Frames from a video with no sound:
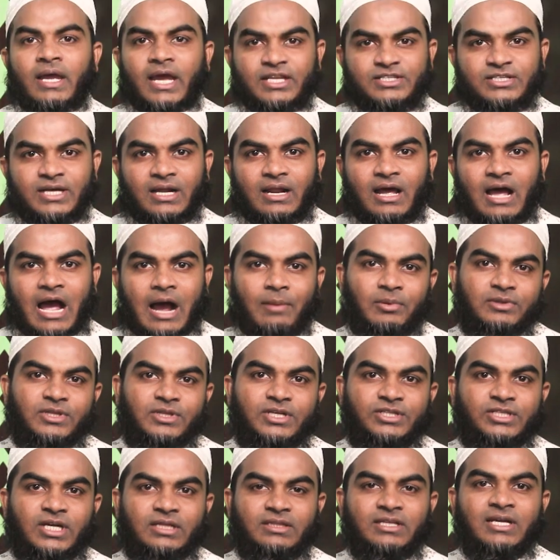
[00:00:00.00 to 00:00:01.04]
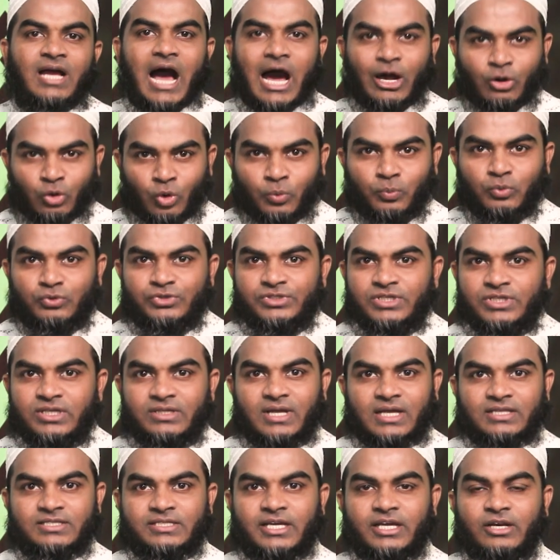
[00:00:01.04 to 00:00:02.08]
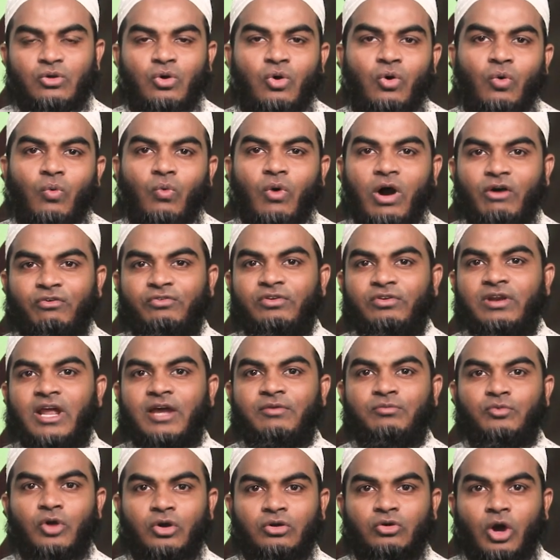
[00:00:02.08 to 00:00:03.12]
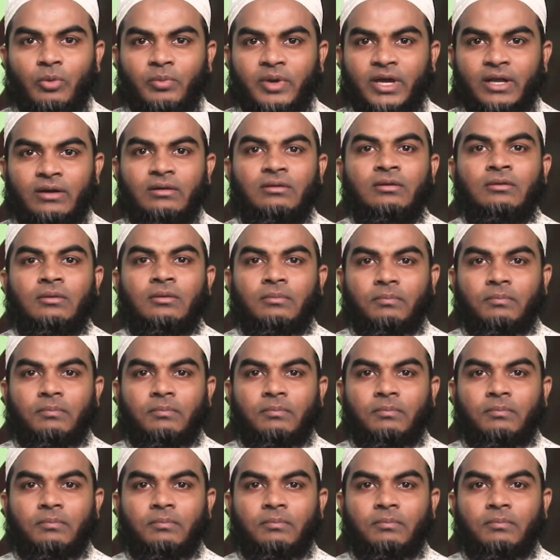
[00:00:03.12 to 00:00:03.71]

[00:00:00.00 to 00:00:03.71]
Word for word: এছাড়া আমাদের সাথে আরও উপস্থিত আছেন ওয়াফিলাইফ ডট কমের